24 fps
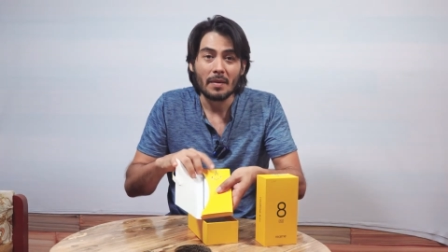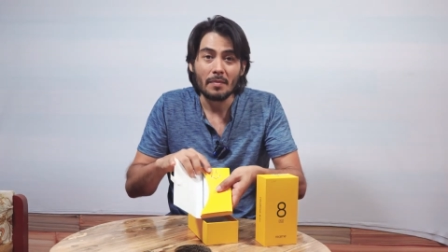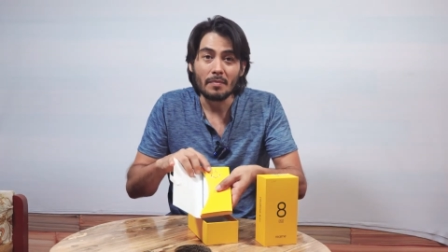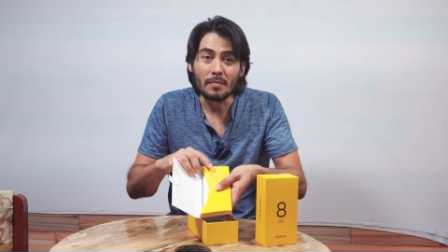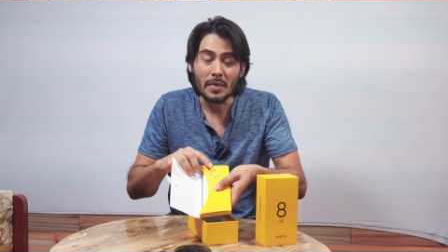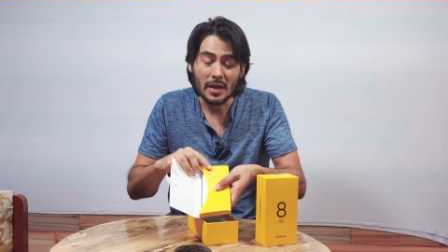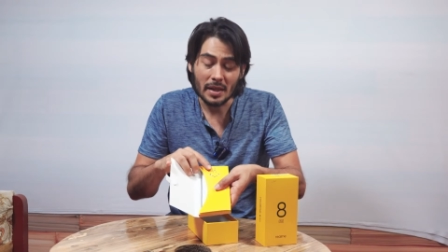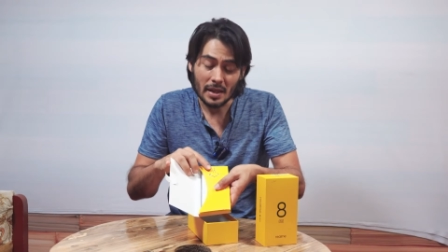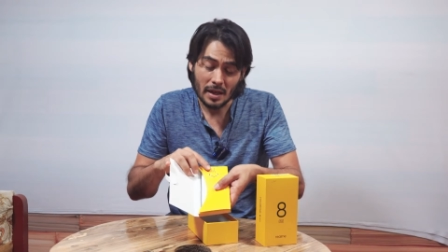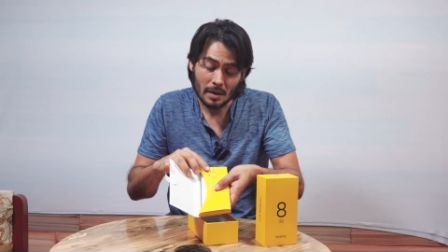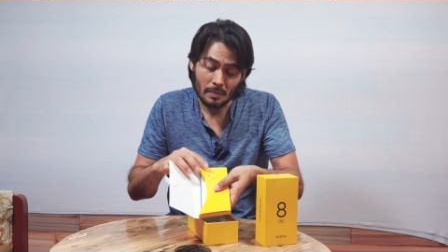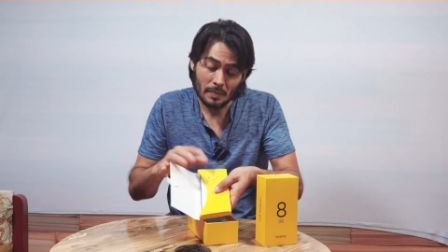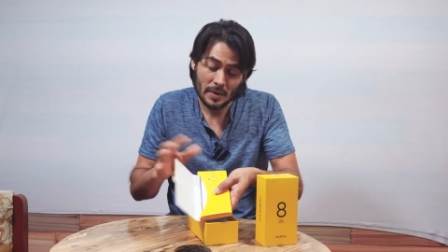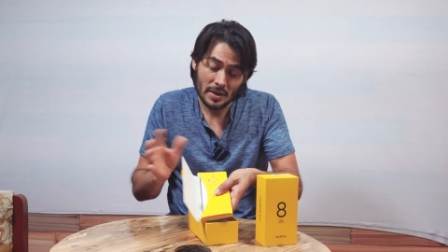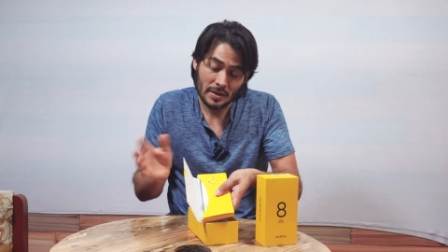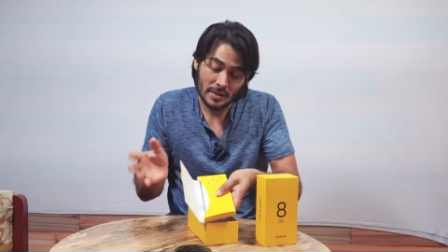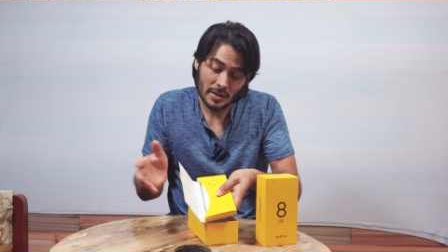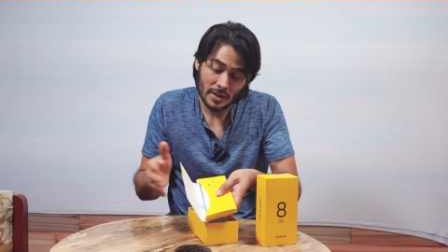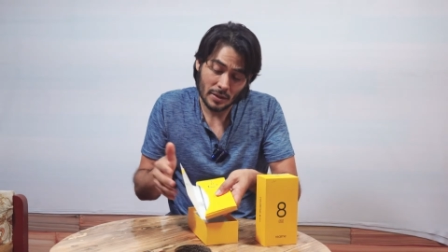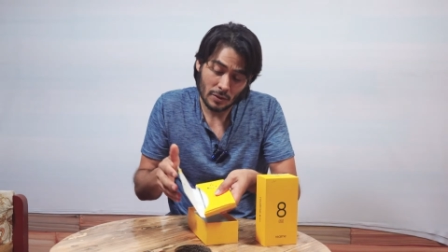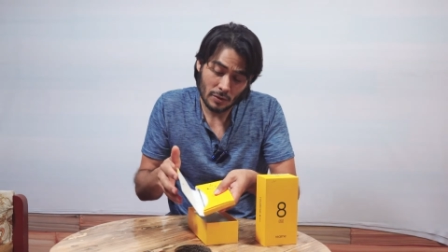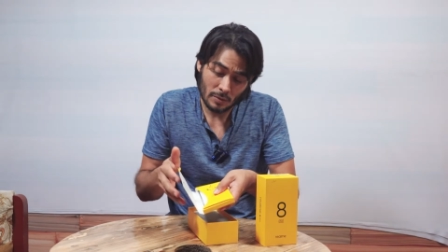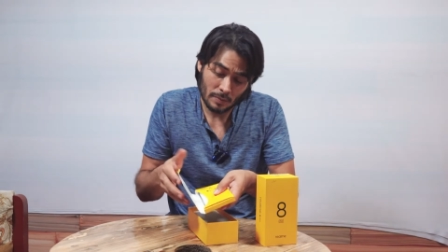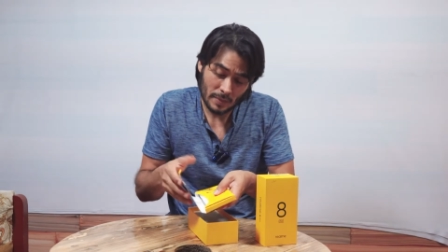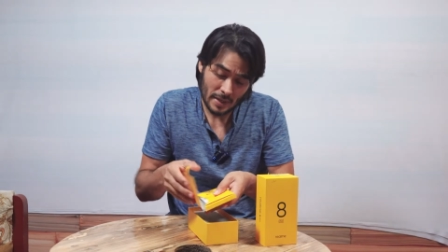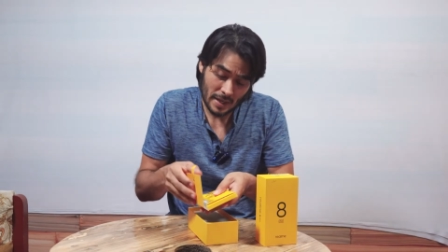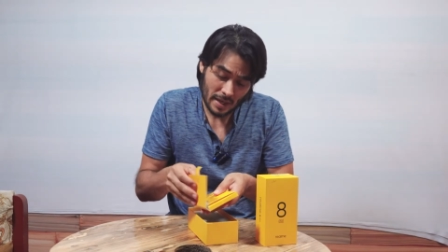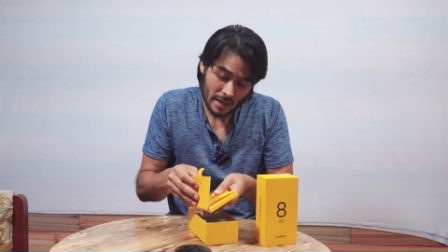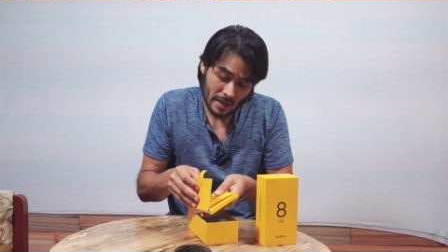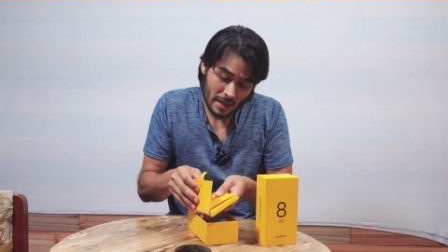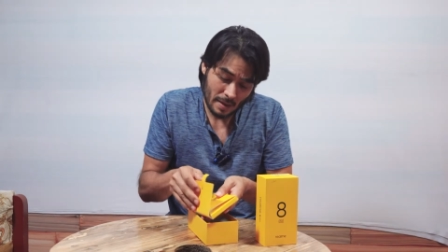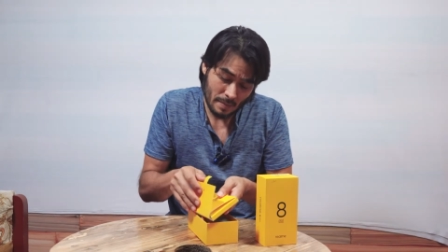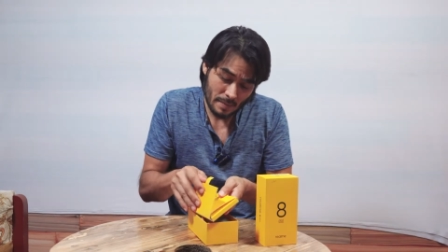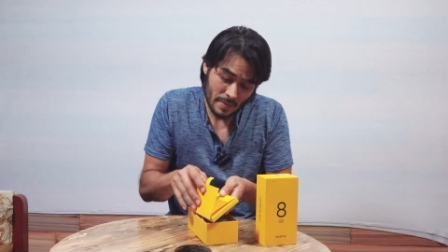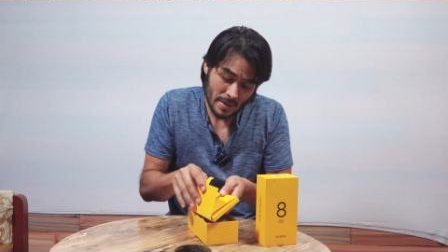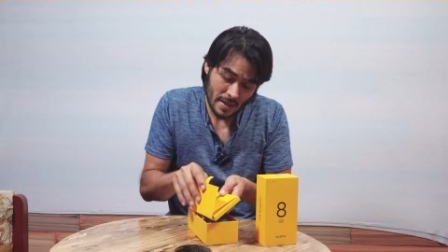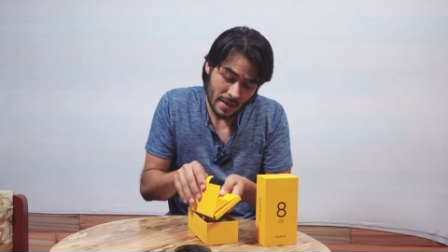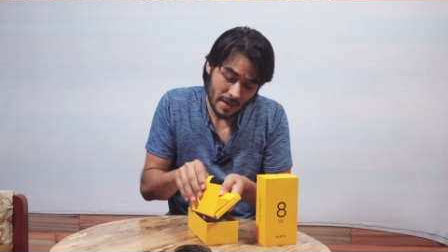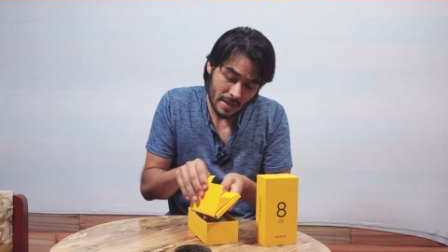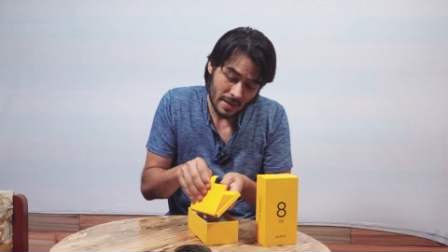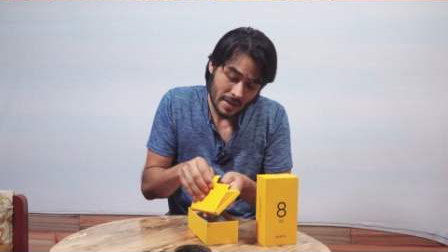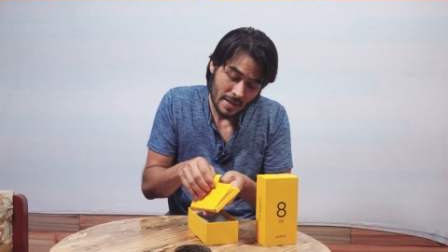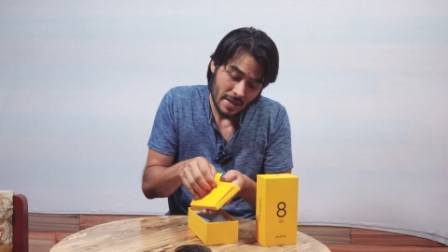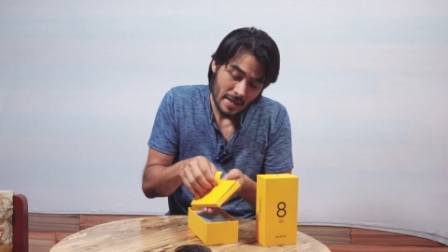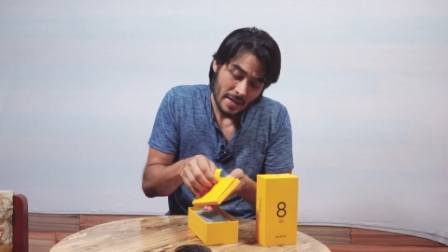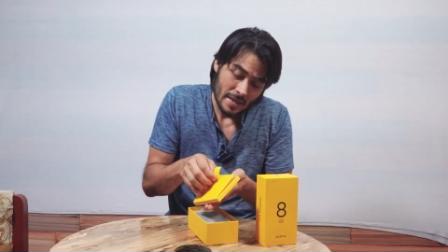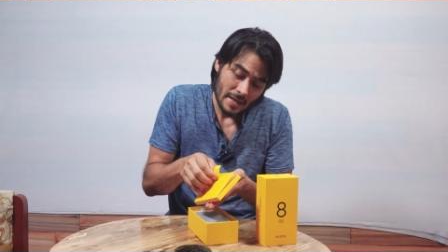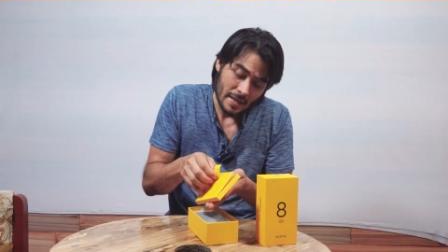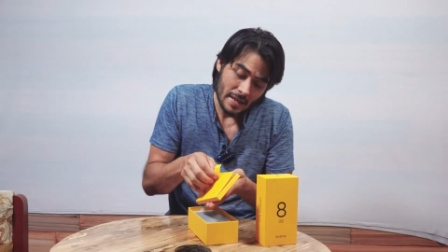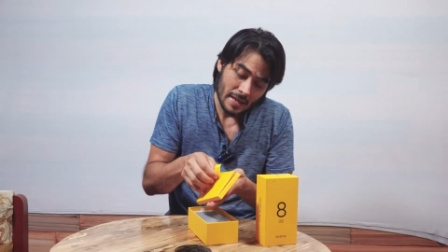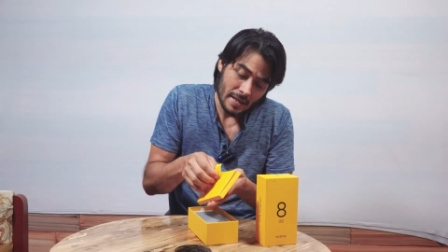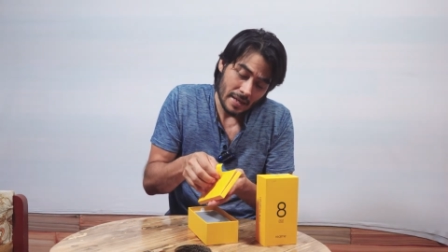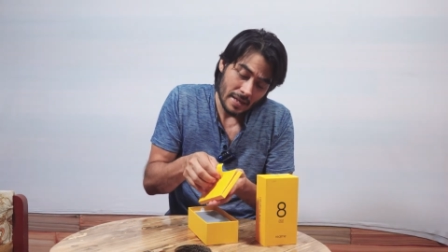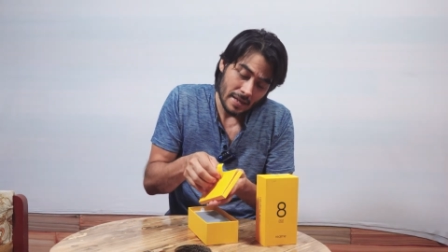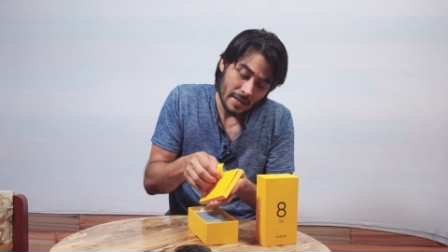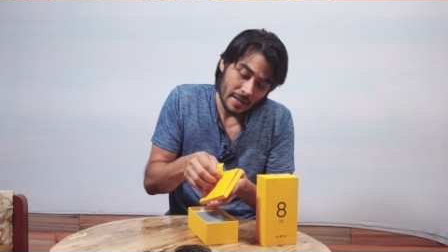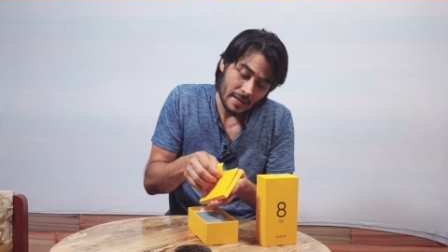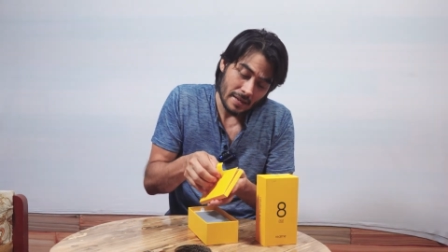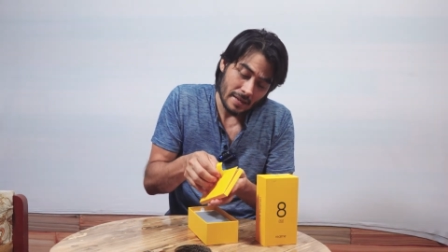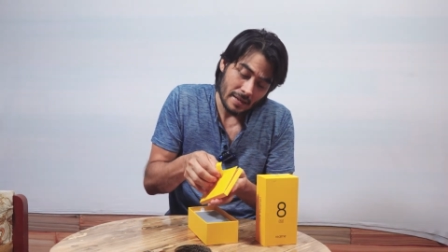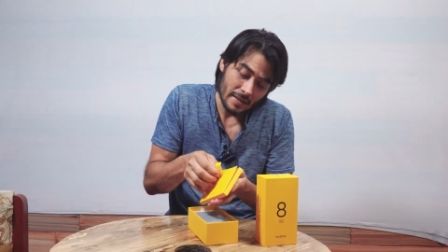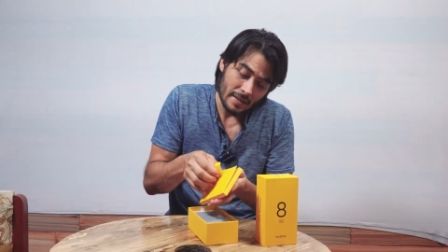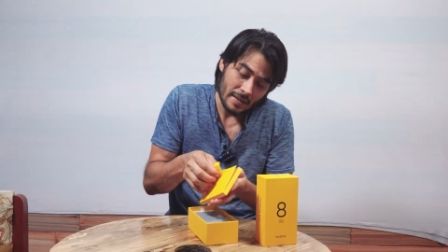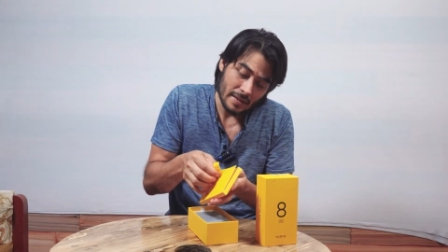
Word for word: Viene el pinchito para cambiar. Eh,